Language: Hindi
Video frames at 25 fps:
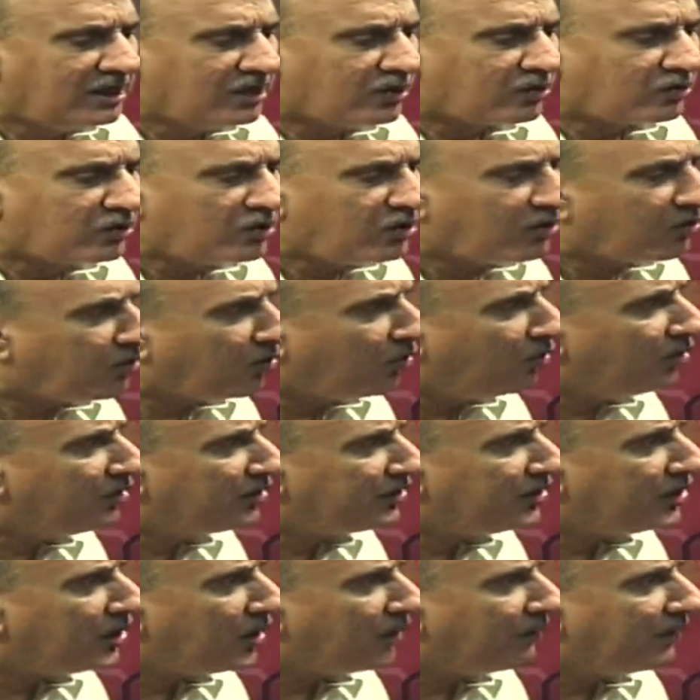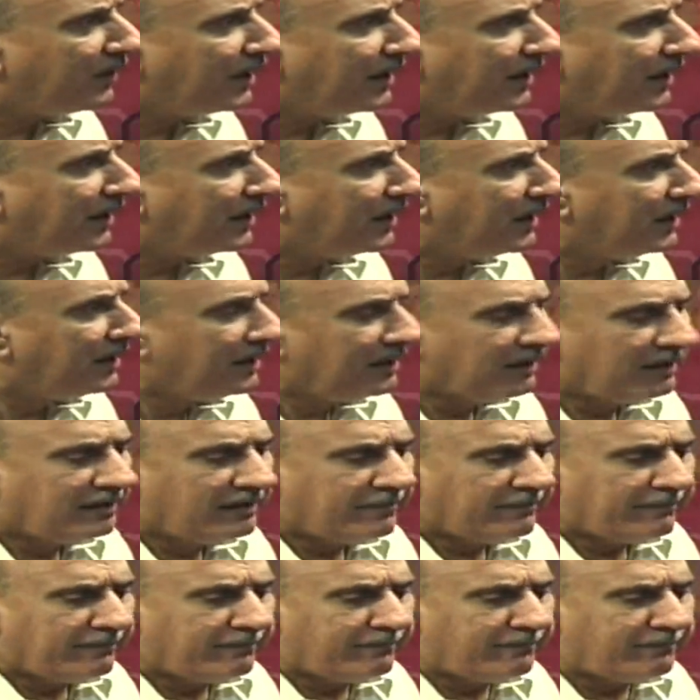कंट्रोल किया हुआ है
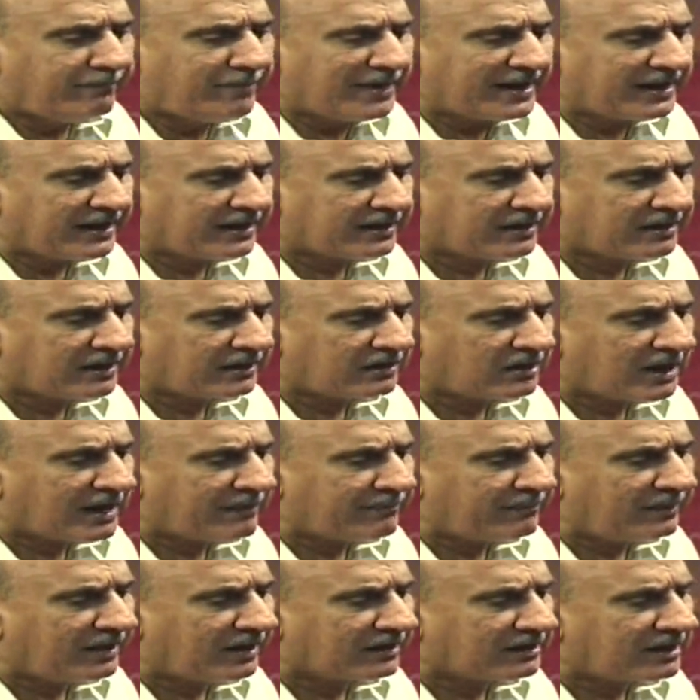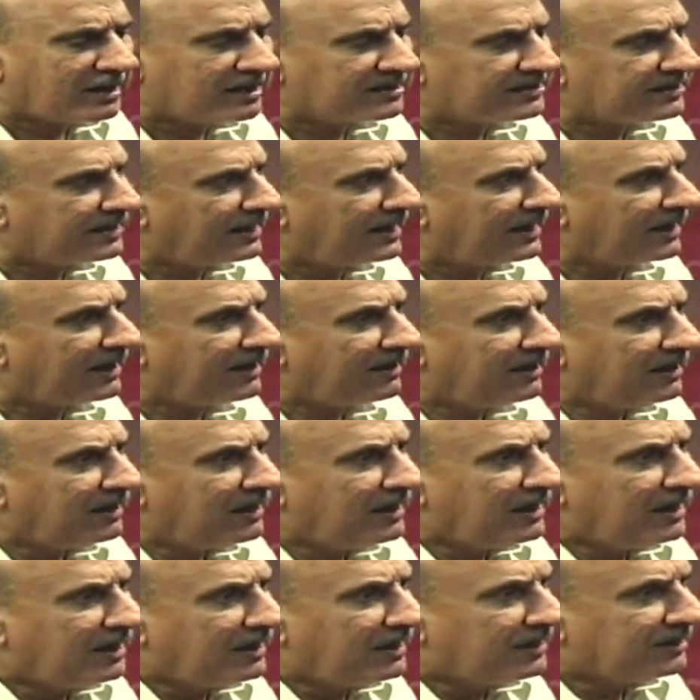बैंक हम्म। का अपना कार्टल है
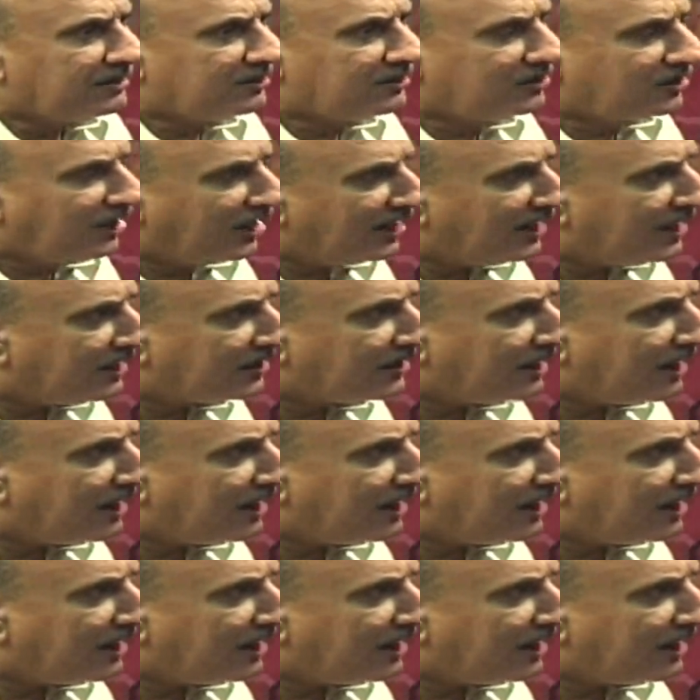तेल का